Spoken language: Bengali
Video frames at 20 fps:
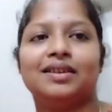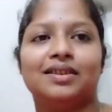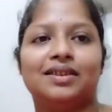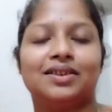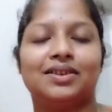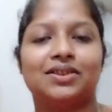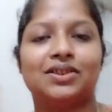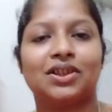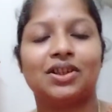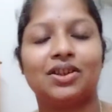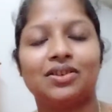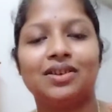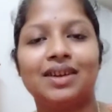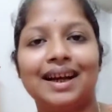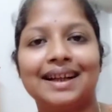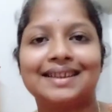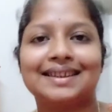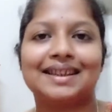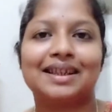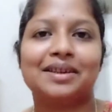তো চলো
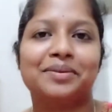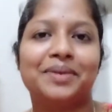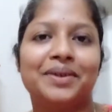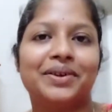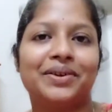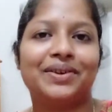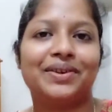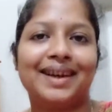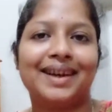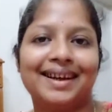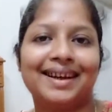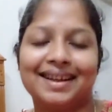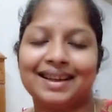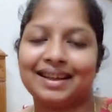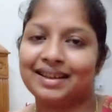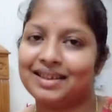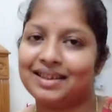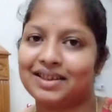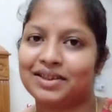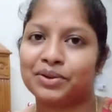আজকের ভিডিওটা
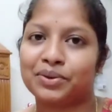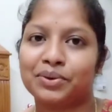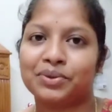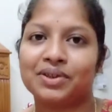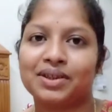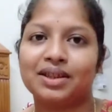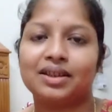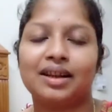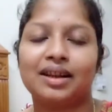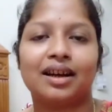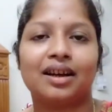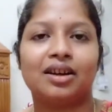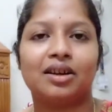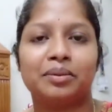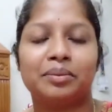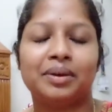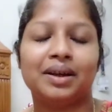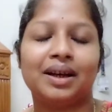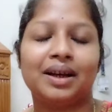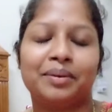এখানে শেষ করছি দেখা
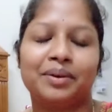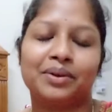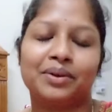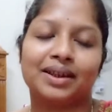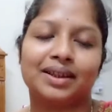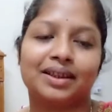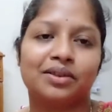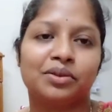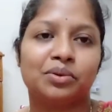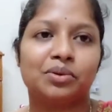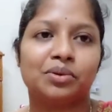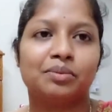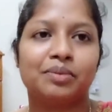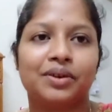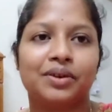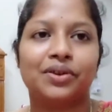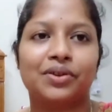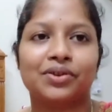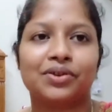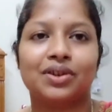হবে আবারও একটা নতুন
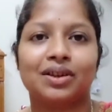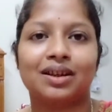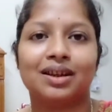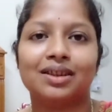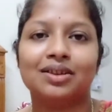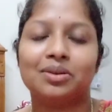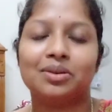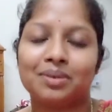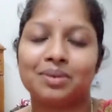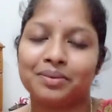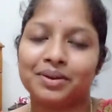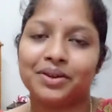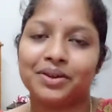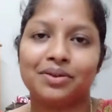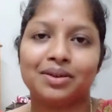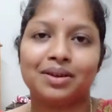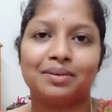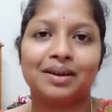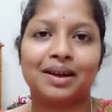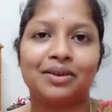ভিডিওর সঙ্গে তোমরা
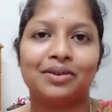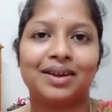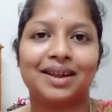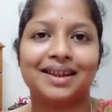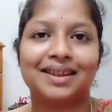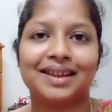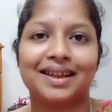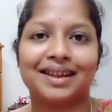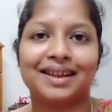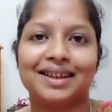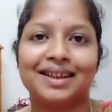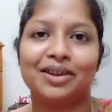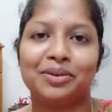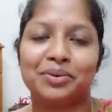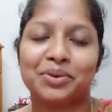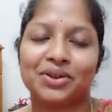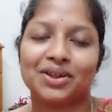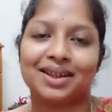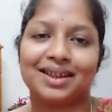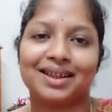ভিডিওটা ভালো লেগে থাকলে
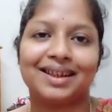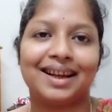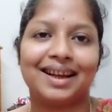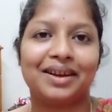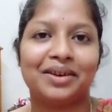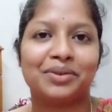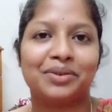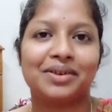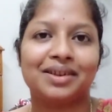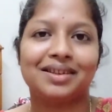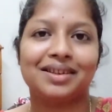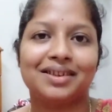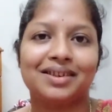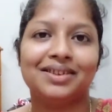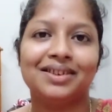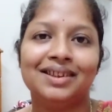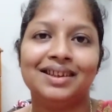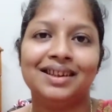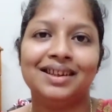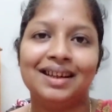অবশ্যই একটা লাইক করে দিও
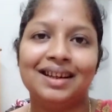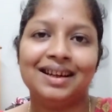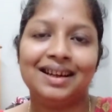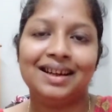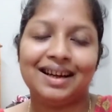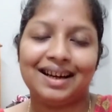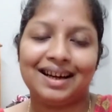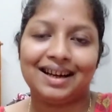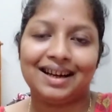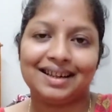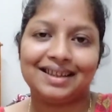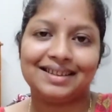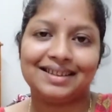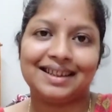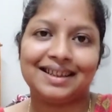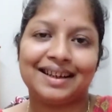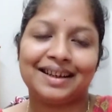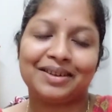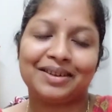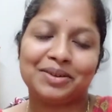আর
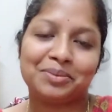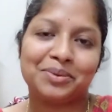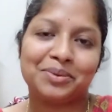যারা এখনও